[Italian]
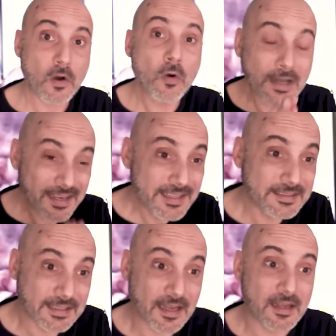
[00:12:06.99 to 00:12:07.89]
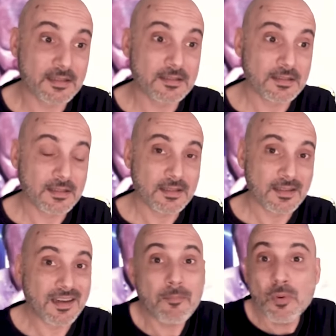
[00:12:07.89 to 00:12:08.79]
o critica
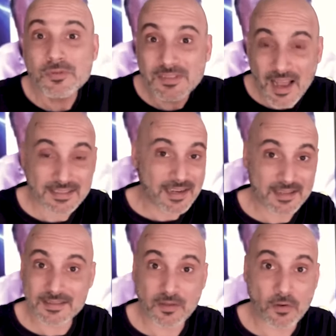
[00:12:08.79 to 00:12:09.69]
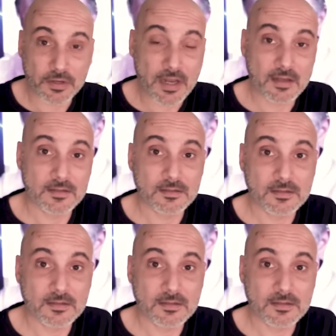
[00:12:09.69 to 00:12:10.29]
la bontà della storia,